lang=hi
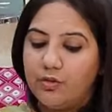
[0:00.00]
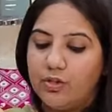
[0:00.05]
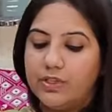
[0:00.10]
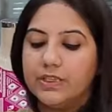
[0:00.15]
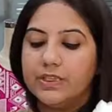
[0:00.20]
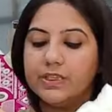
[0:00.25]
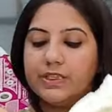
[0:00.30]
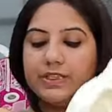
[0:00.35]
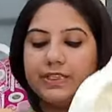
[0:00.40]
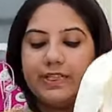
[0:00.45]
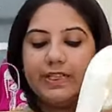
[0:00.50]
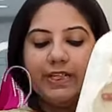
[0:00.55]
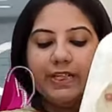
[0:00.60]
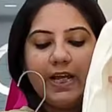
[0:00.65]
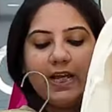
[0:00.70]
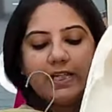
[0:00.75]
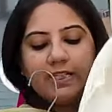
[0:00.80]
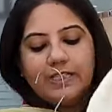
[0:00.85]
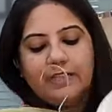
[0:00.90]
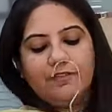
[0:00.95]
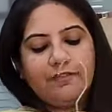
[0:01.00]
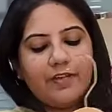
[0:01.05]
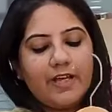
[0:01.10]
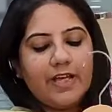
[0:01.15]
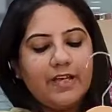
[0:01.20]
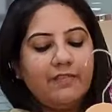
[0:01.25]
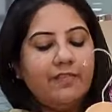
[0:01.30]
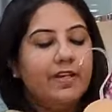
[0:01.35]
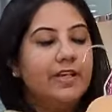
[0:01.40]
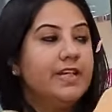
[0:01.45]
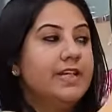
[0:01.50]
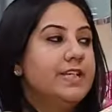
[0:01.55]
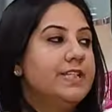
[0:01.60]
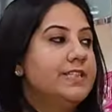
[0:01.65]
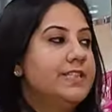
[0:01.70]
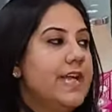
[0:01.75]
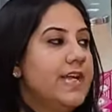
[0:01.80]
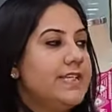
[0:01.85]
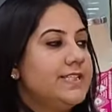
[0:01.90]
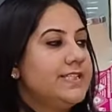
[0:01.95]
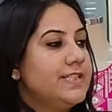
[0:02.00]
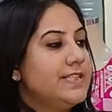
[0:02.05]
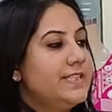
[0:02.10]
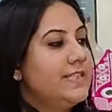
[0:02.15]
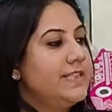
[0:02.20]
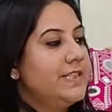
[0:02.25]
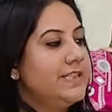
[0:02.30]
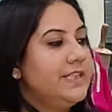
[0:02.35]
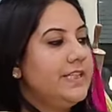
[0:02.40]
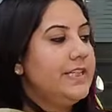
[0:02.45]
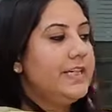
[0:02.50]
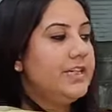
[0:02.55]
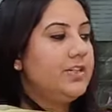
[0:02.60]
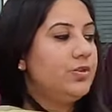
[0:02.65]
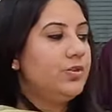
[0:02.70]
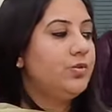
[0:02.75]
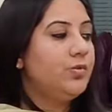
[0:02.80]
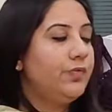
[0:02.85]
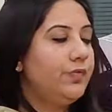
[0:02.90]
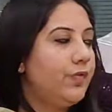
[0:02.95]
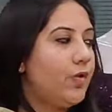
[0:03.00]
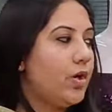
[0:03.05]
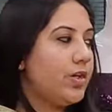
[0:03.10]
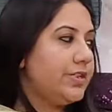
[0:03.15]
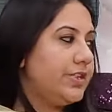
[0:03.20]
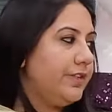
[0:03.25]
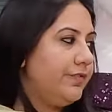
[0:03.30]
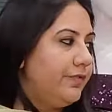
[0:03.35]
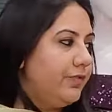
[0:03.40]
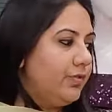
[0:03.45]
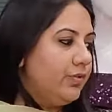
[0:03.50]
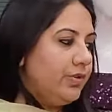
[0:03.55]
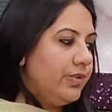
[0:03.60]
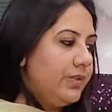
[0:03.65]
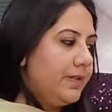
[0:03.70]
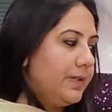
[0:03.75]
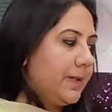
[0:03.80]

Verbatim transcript: for 13.95 sizes 38 to 44.